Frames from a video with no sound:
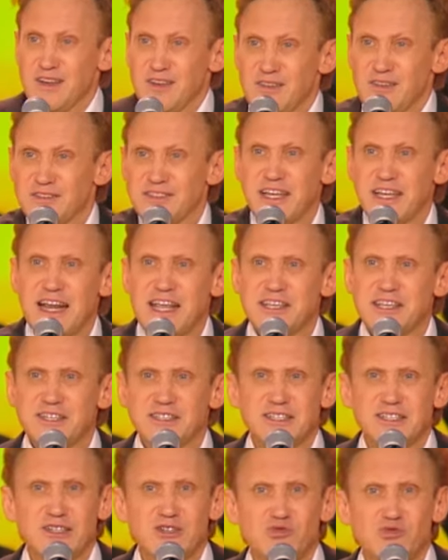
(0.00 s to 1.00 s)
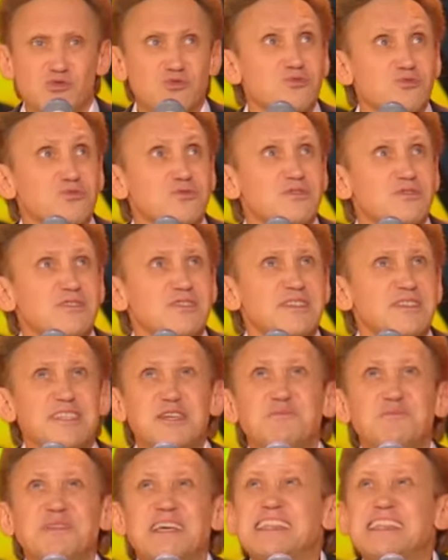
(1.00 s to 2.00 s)
В сарайчик захожу,
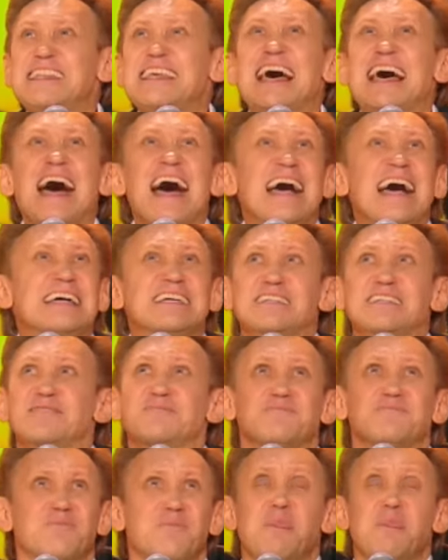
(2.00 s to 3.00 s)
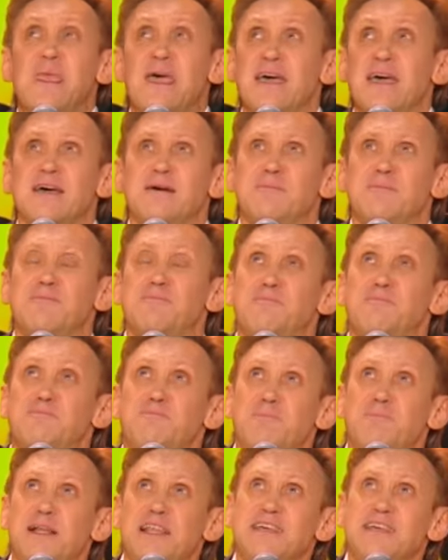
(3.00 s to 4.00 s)
темнота,
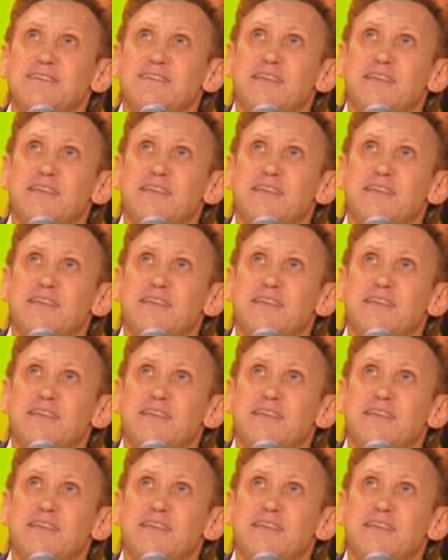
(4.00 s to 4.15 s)
полез